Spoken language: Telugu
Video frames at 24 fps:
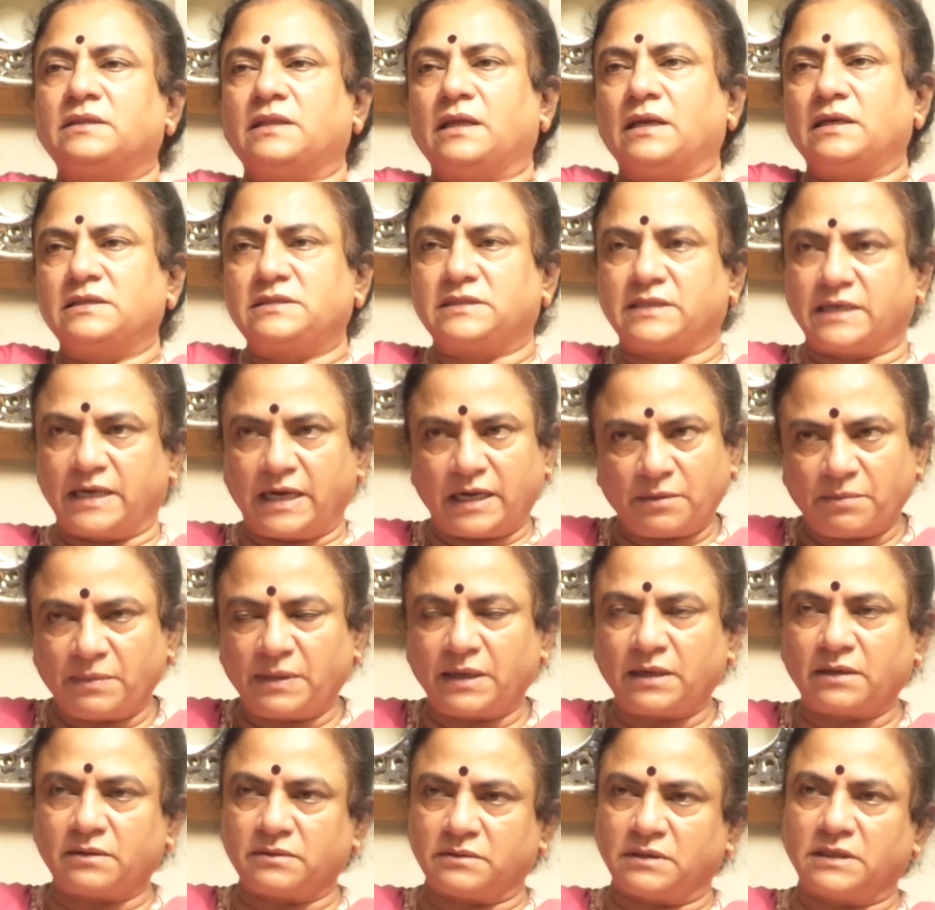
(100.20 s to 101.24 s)
తన
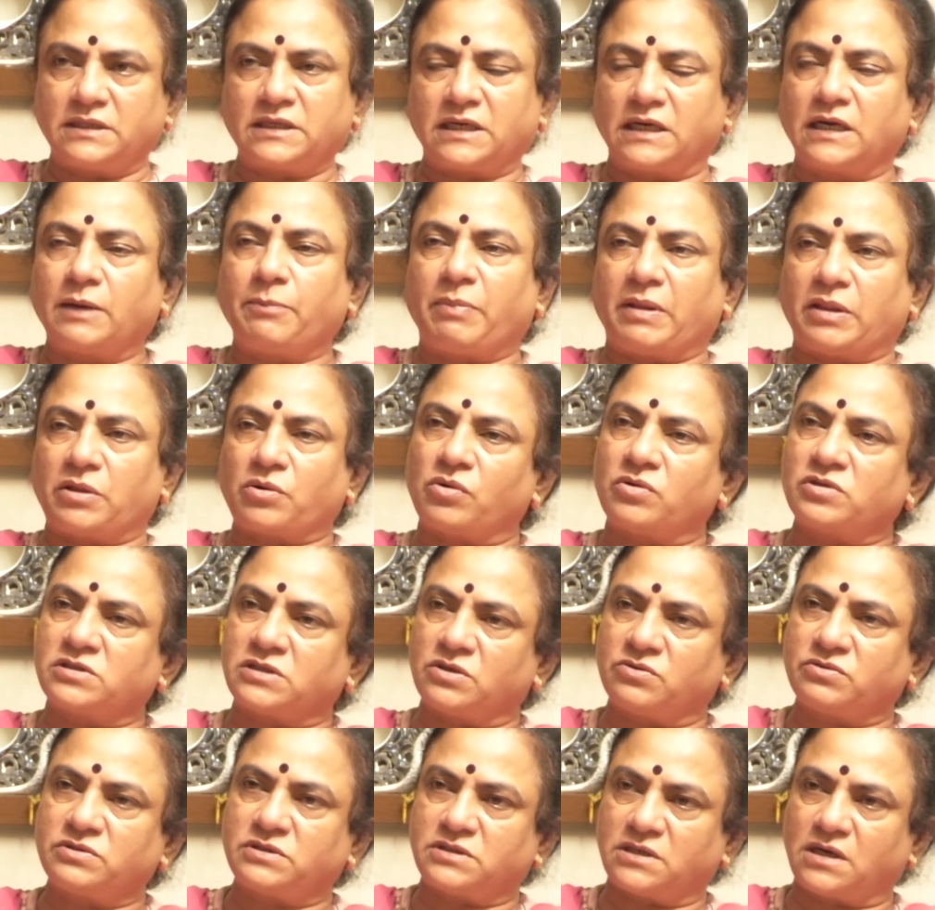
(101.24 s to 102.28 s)
స్టేట్మెంట్ ఎందుకంటే పదకొండు
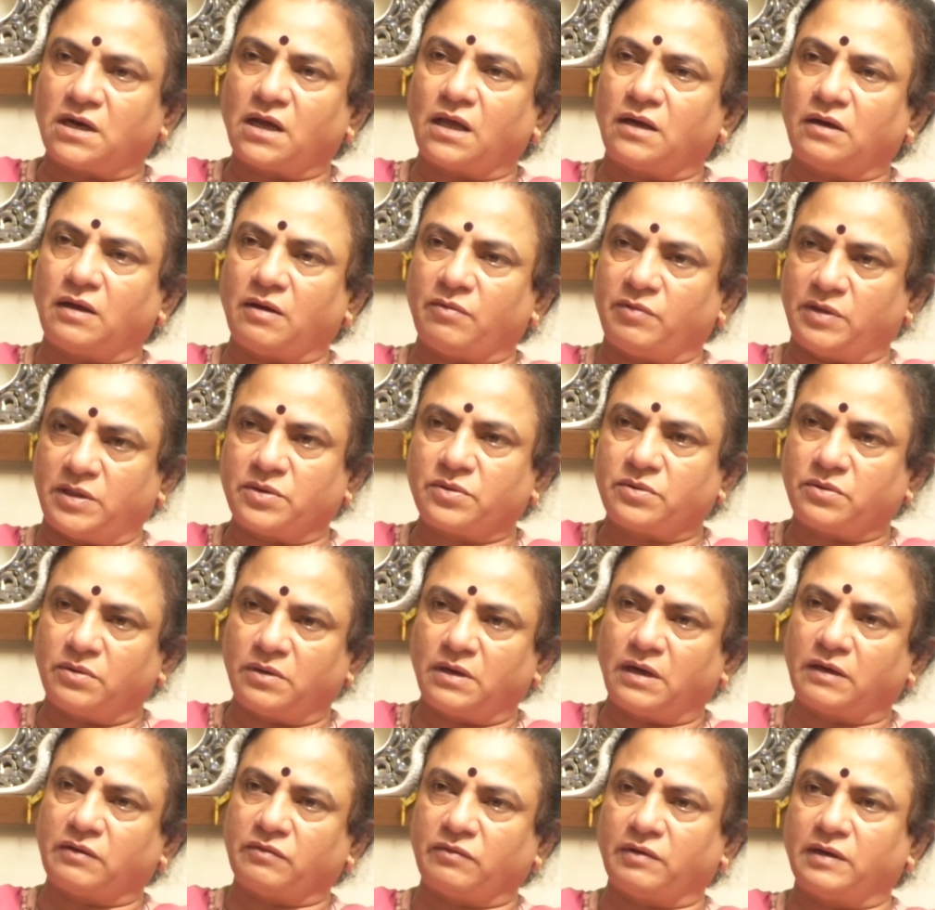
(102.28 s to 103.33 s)
సంవత్సరాలు ఆమె
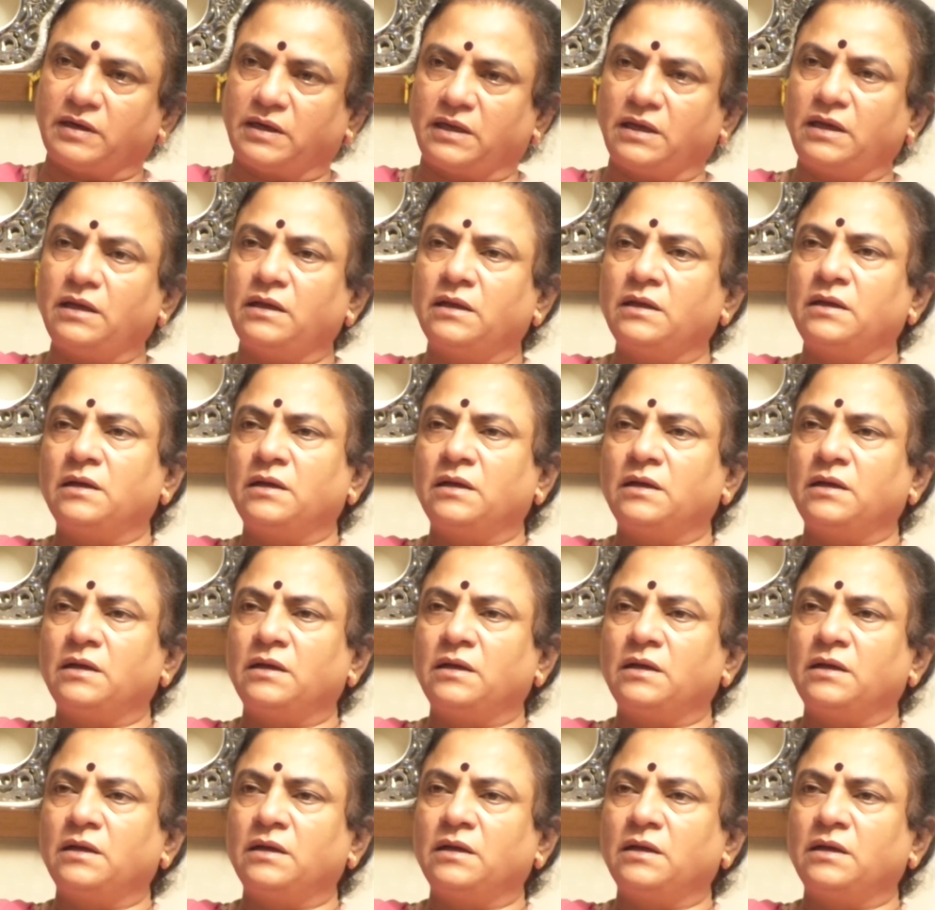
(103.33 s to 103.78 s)
ఎదుర్కొన్నటువంటి